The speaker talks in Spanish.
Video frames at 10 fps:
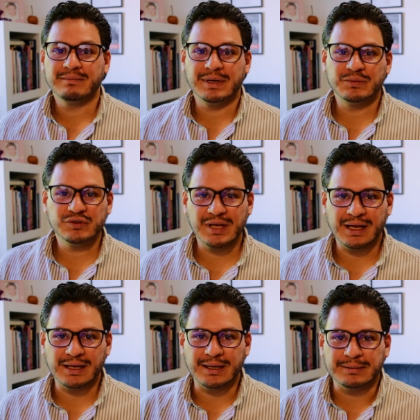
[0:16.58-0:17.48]
vamos
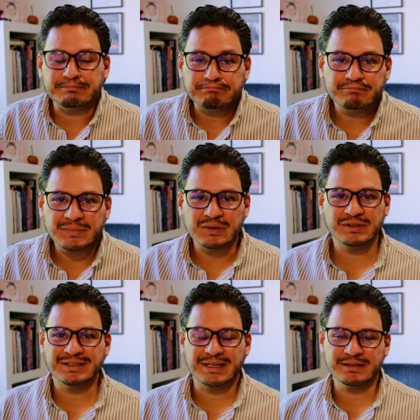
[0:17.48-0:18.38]
a, vamos
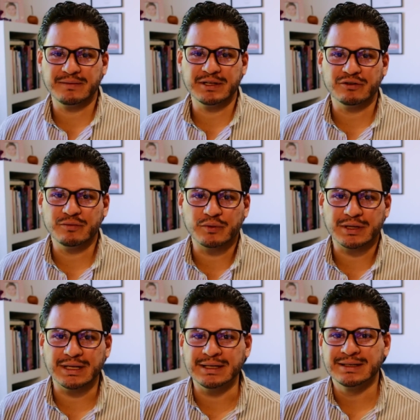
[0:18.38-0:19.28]
a hacer este video, no
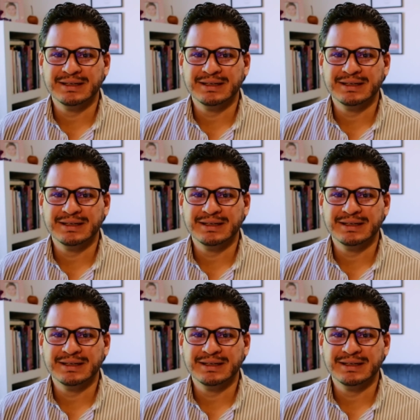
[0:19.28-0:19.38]
importa